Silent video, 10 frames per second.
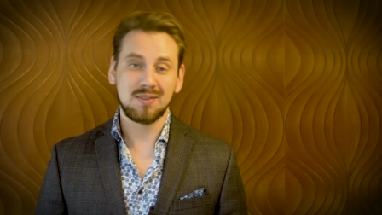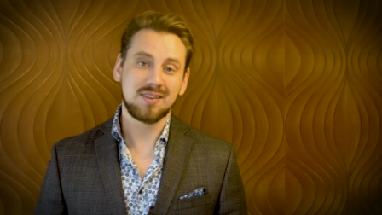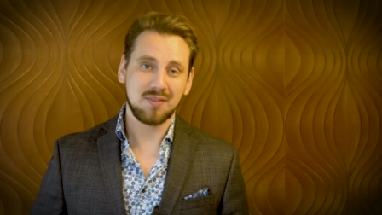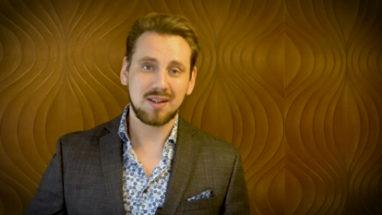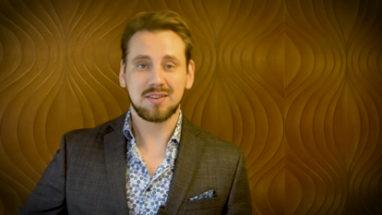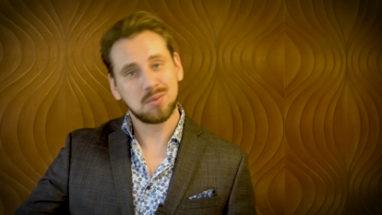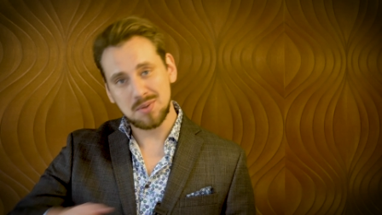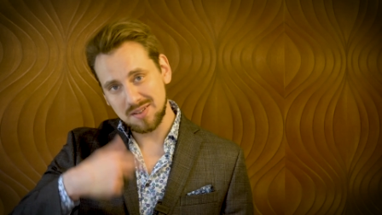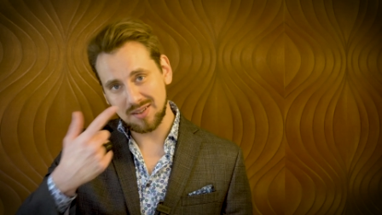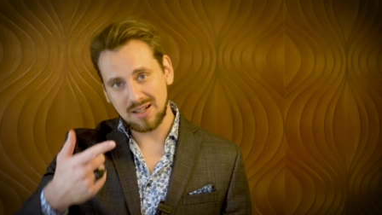Witzigerweise
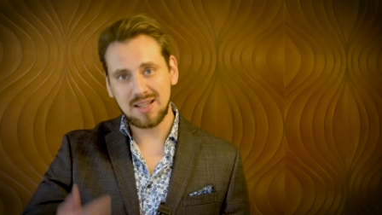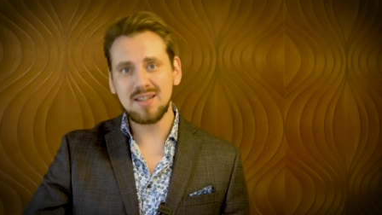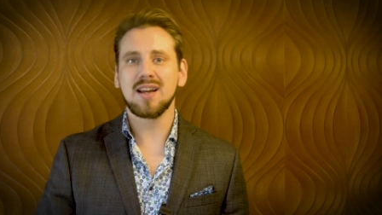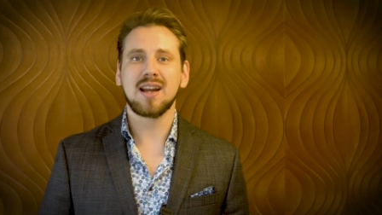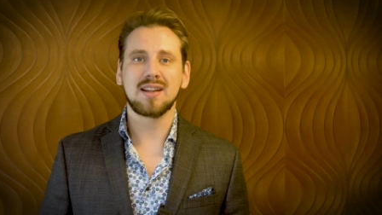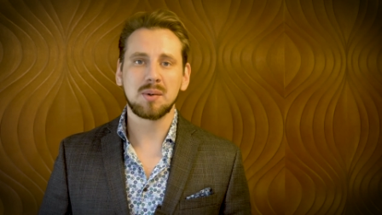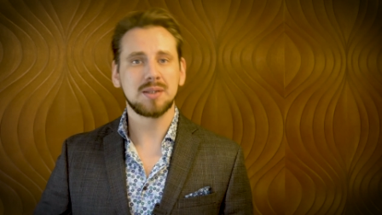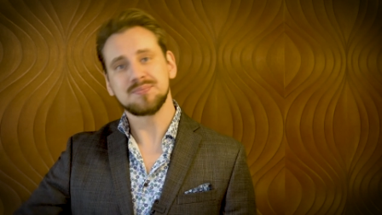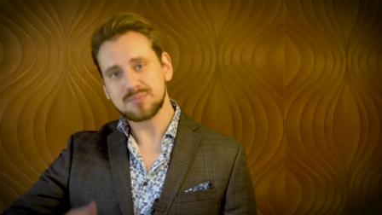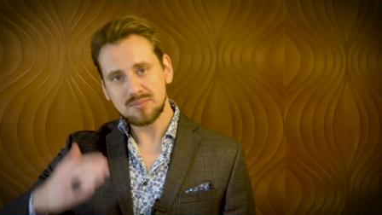tue ich es gerade indirekt,
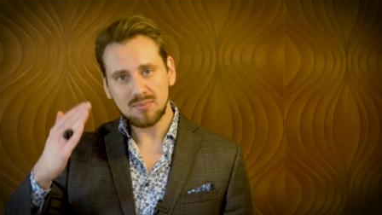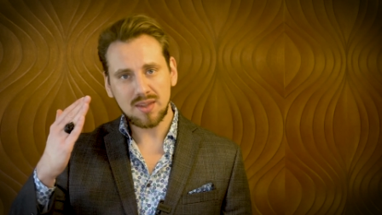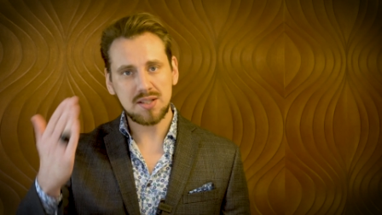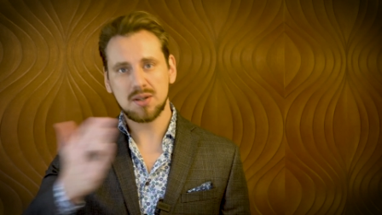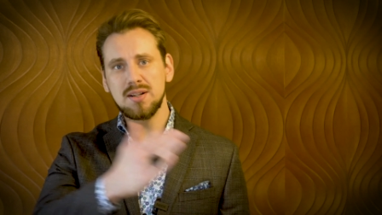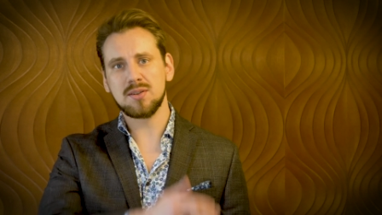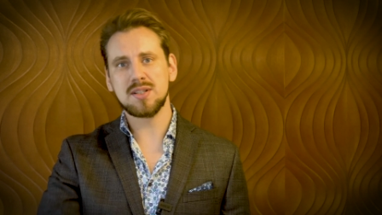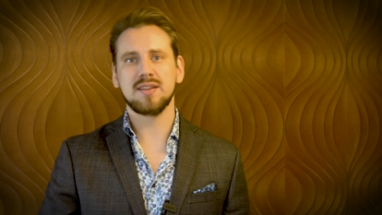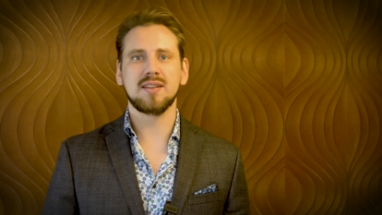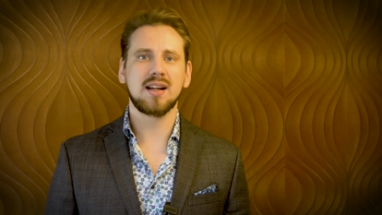aber ich könnte
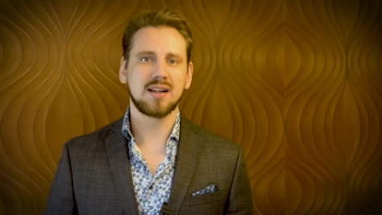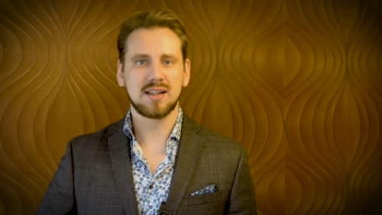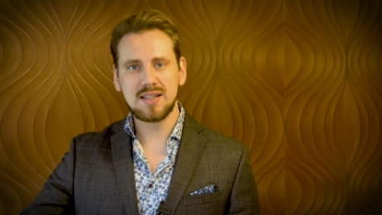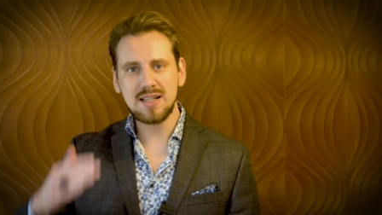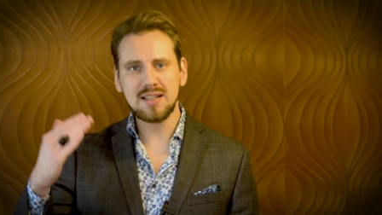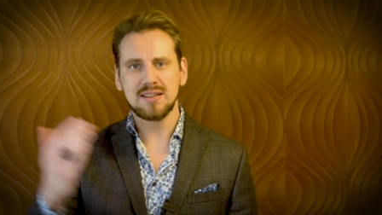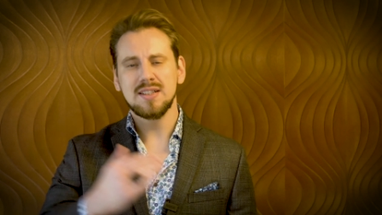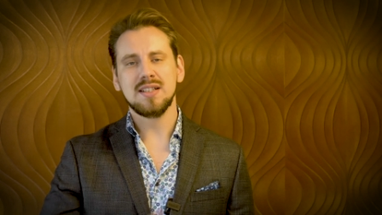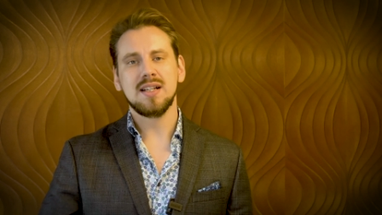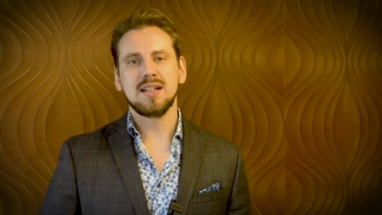natürlich jetzt sagen, hier,
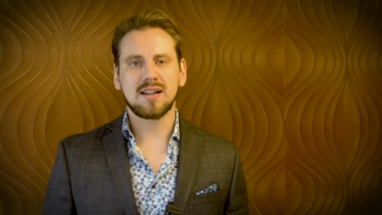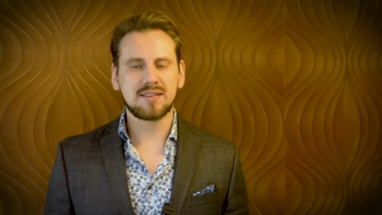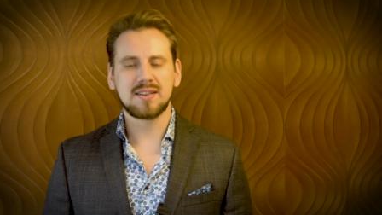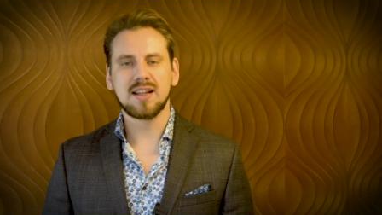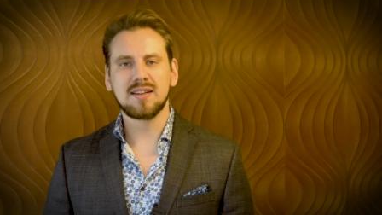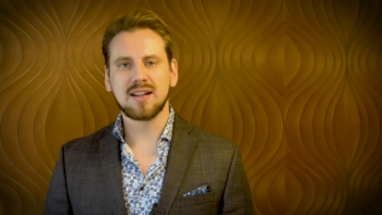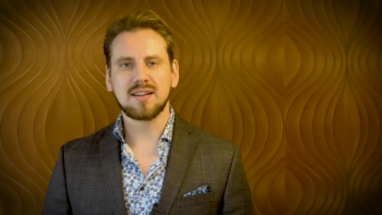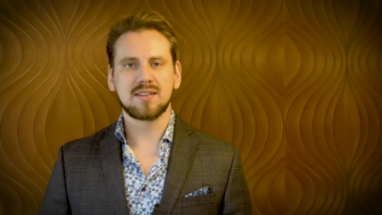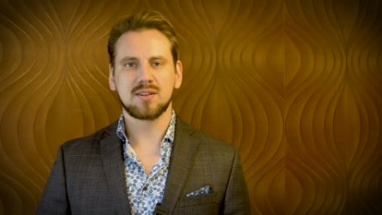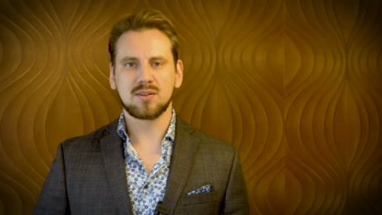das ist jetzt
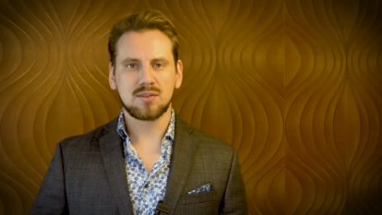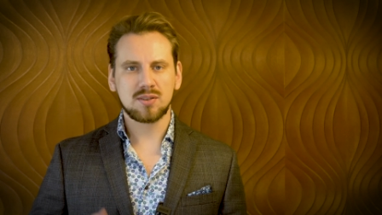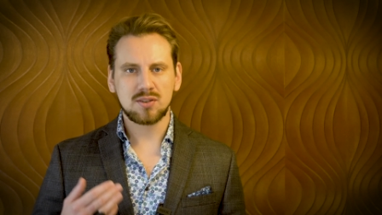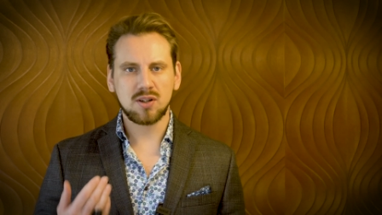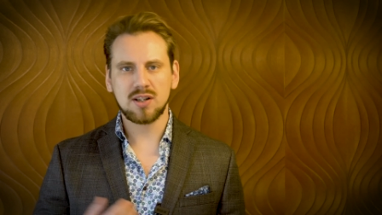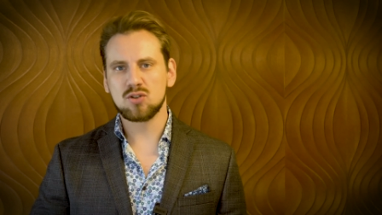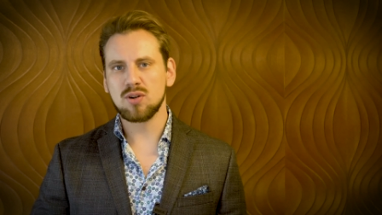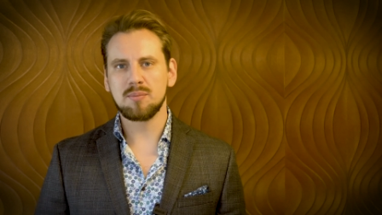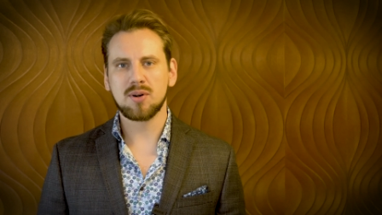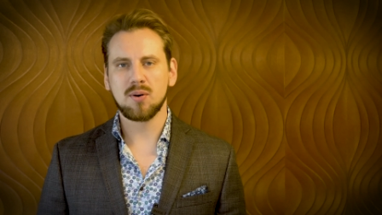das Donald
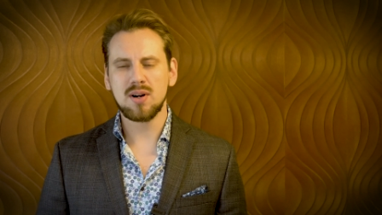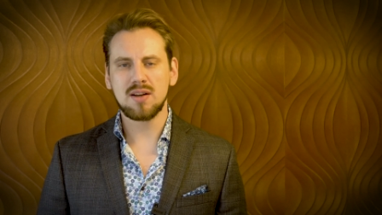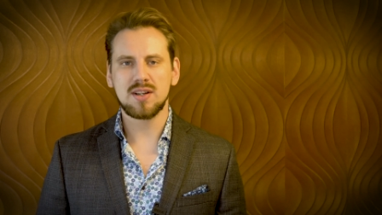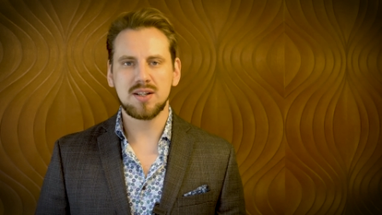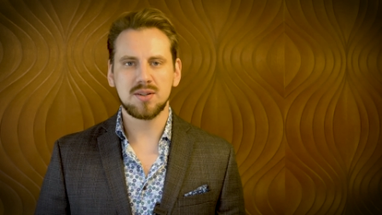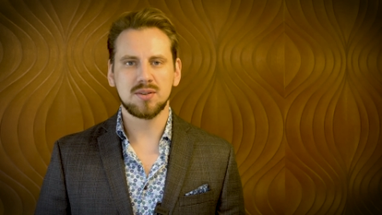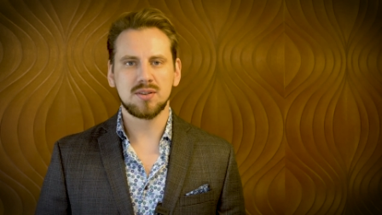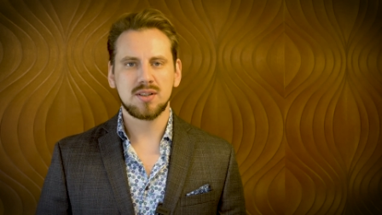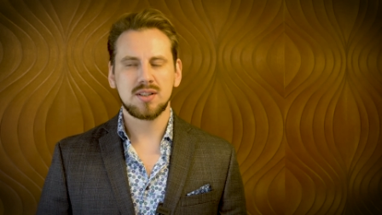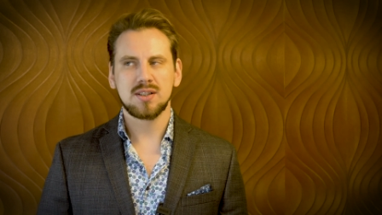Trump Corona-Video.